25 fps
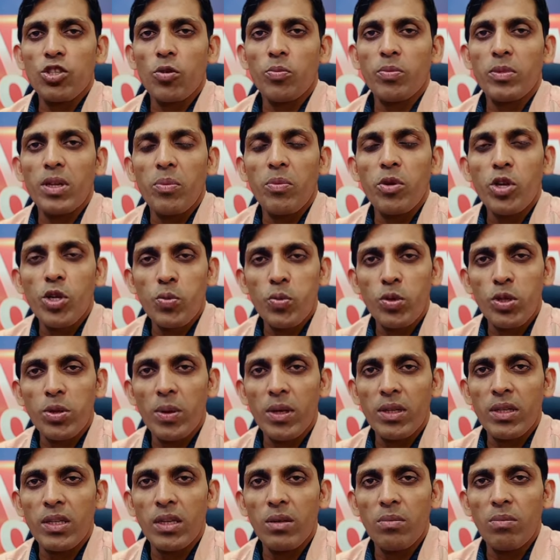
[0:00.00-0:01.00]
সপ্তাহে
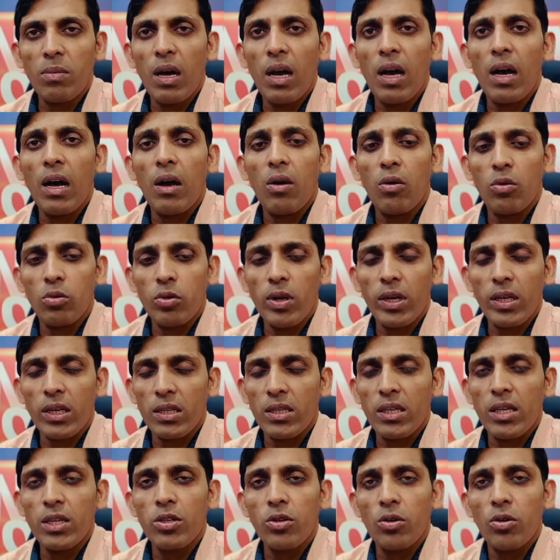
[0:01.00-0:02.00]
বৃহস্পতিবার দিন বা অন্য একটা
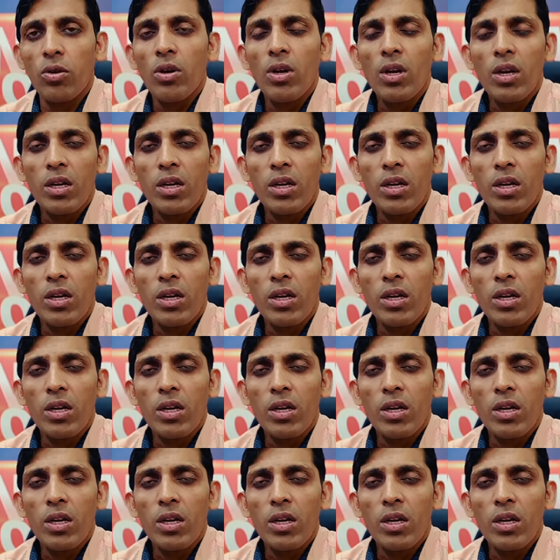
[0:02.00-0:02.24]
ডেটেও